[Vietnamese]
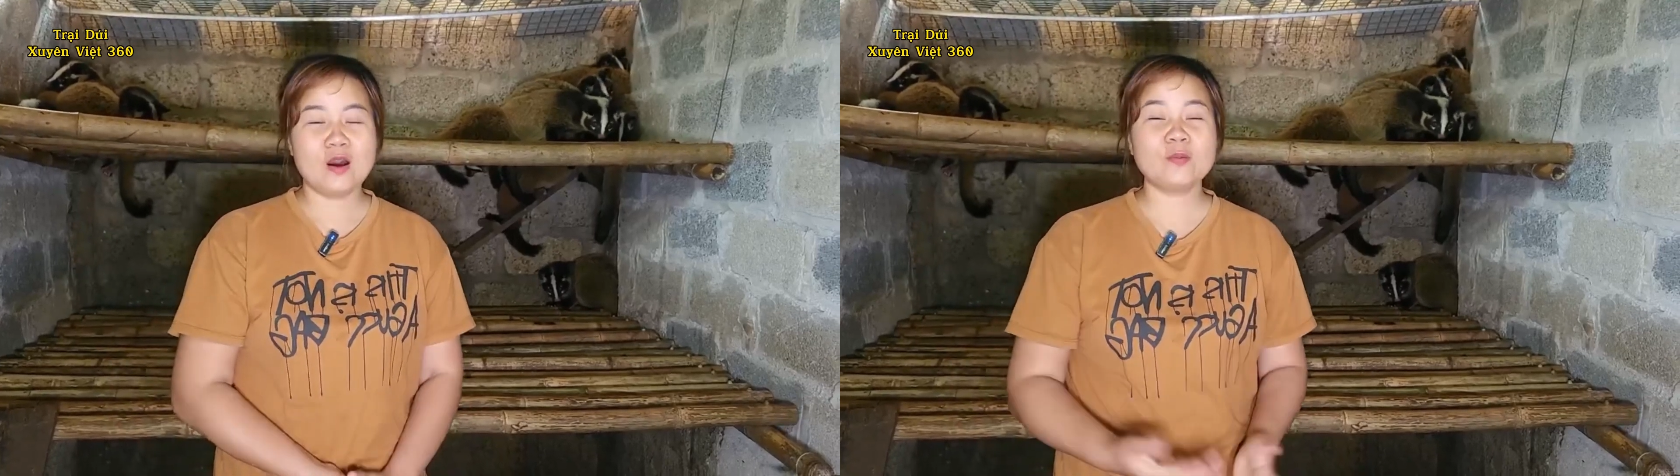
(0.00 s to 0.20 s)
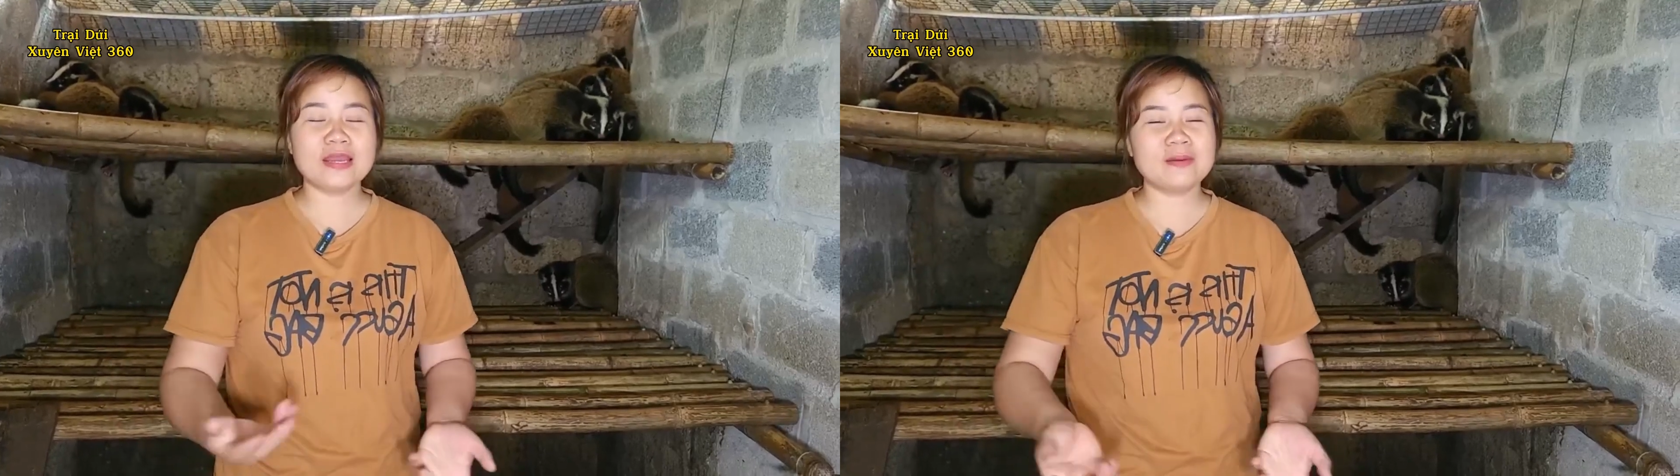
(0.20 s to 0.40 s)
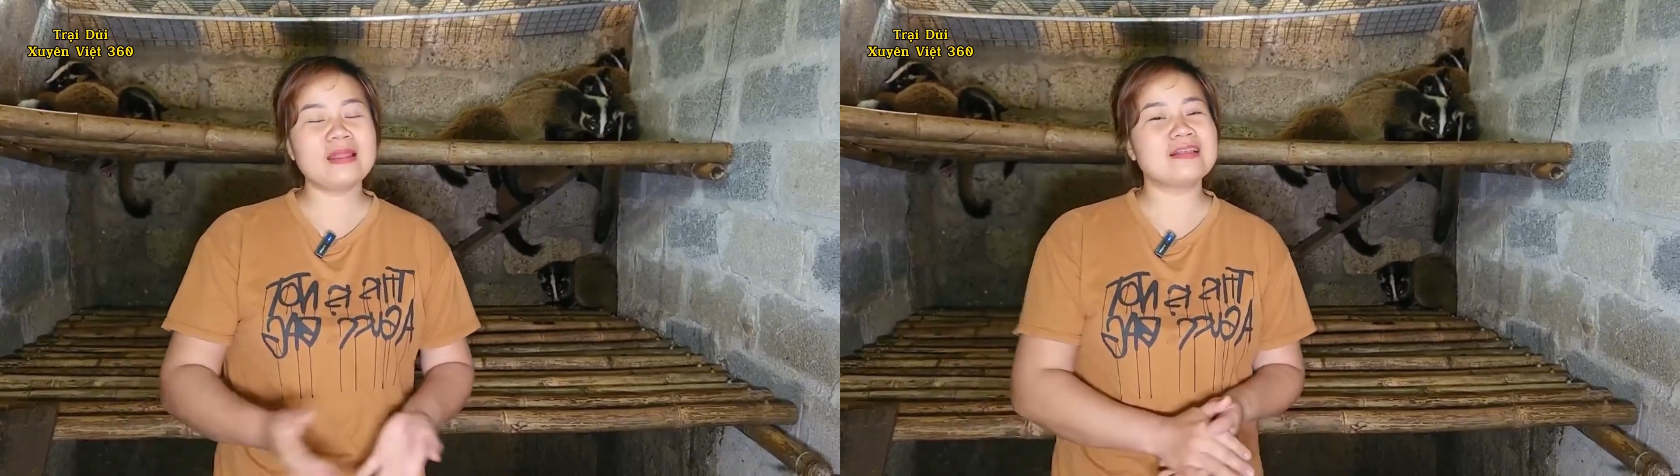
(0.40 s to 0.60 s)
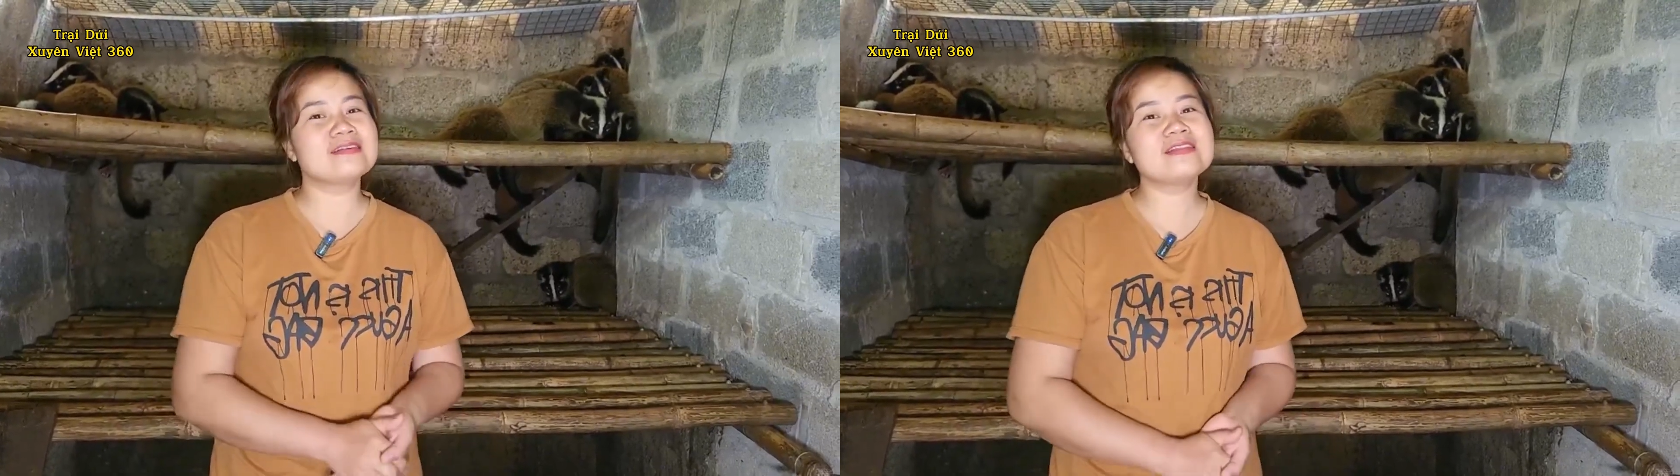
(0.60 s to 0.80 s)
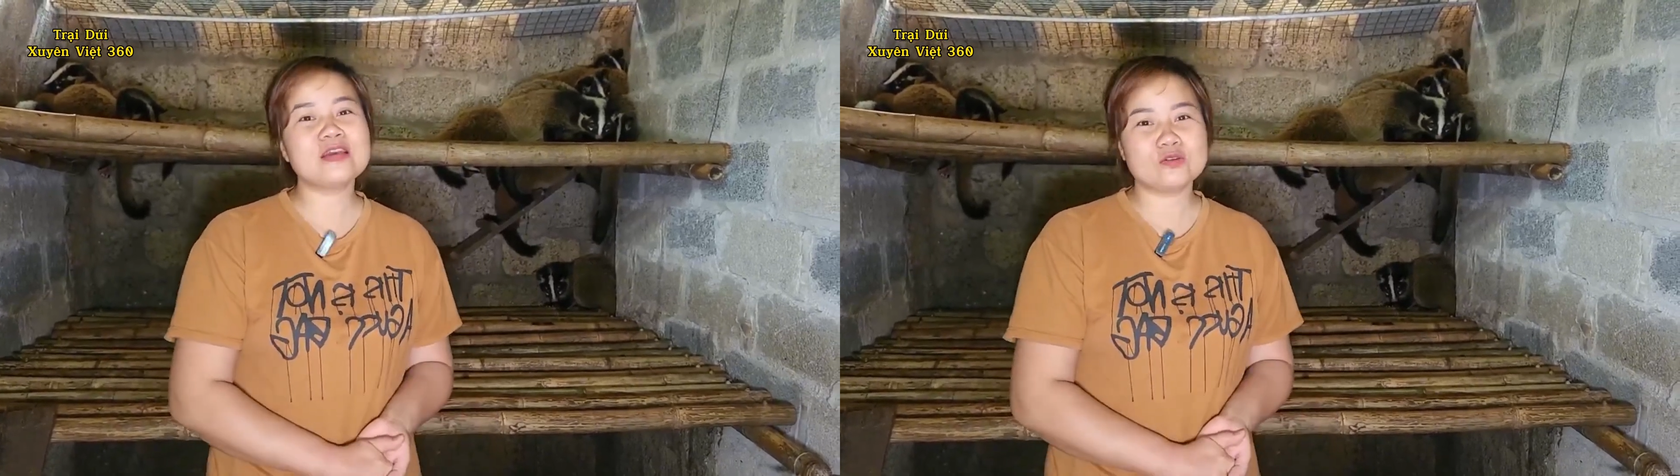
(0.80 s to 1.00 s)
Hôm nay em lại
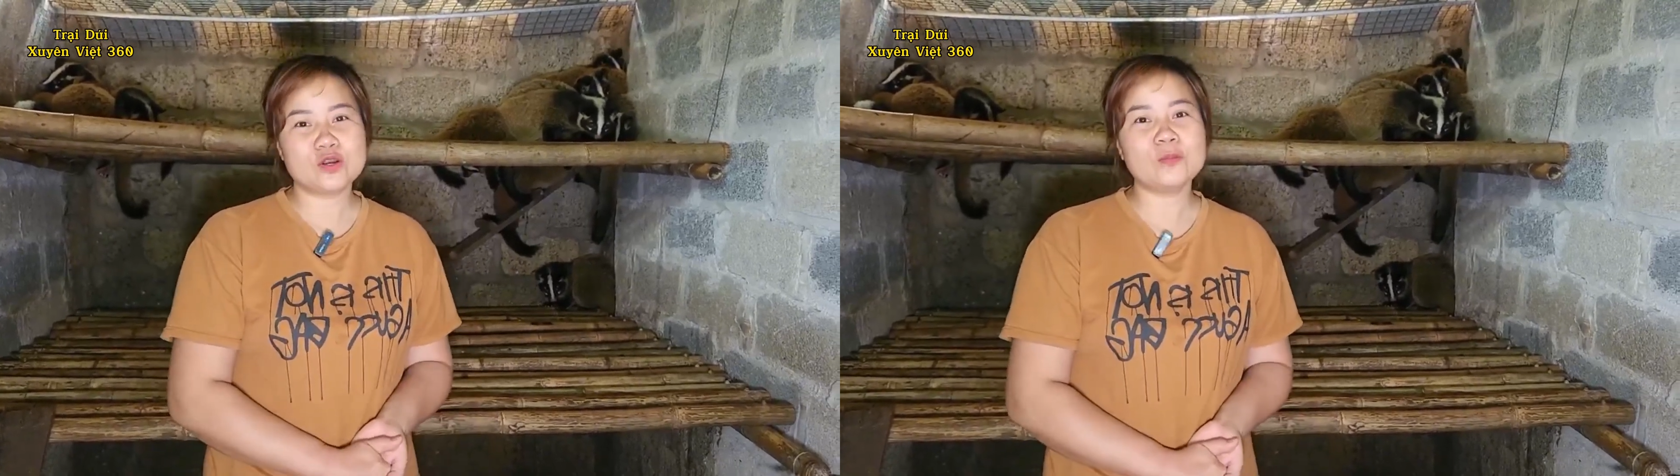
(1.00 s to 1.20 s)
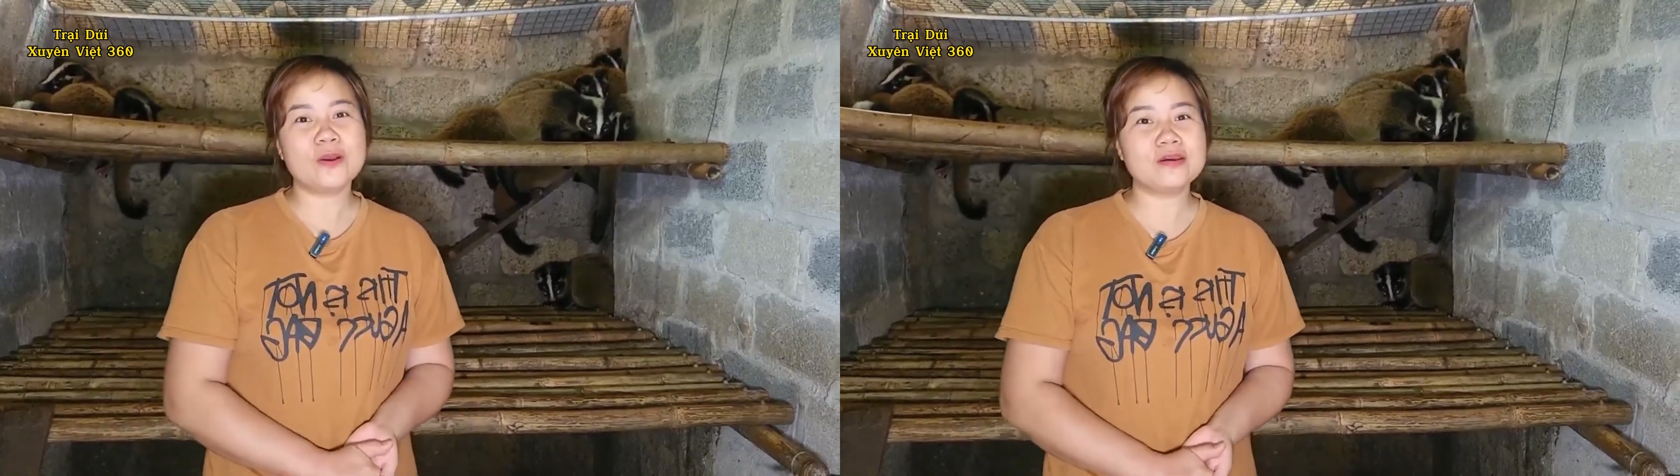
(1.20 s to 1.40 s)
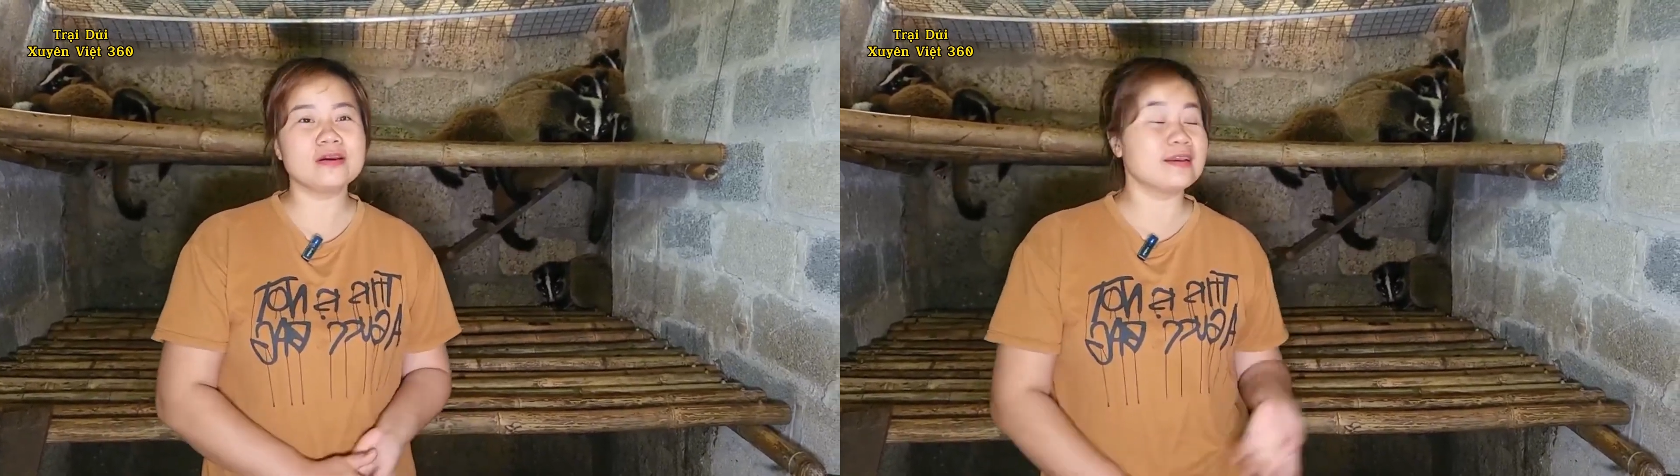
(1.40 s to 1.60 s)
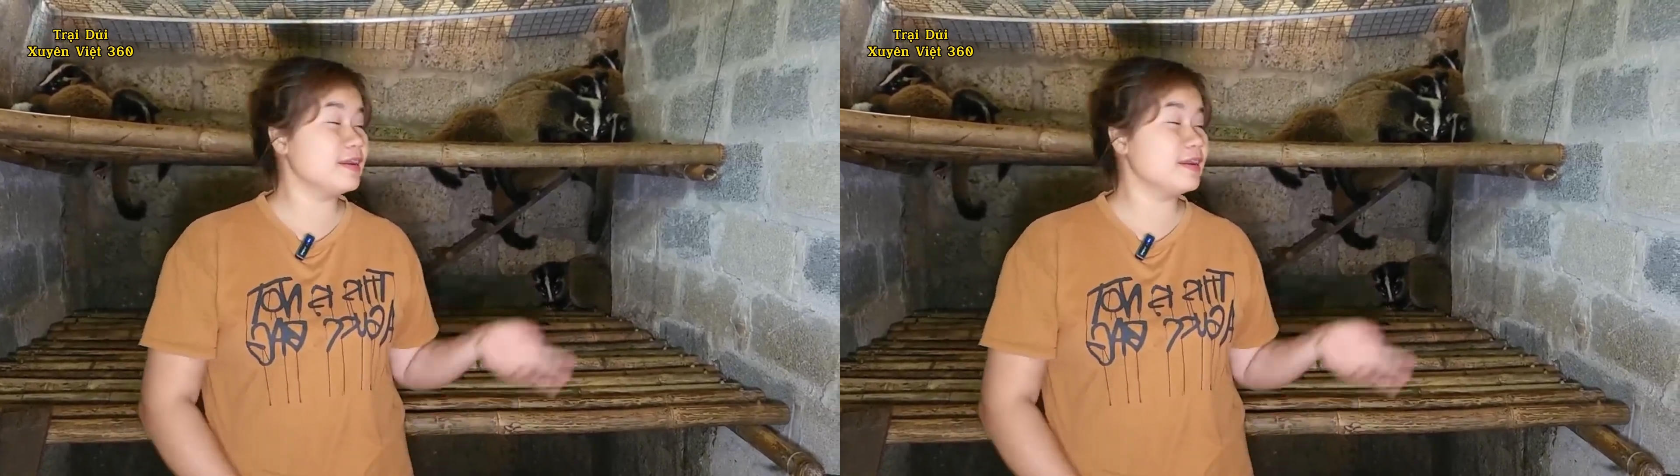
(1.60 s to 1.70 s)
giới thiệu cho mọi người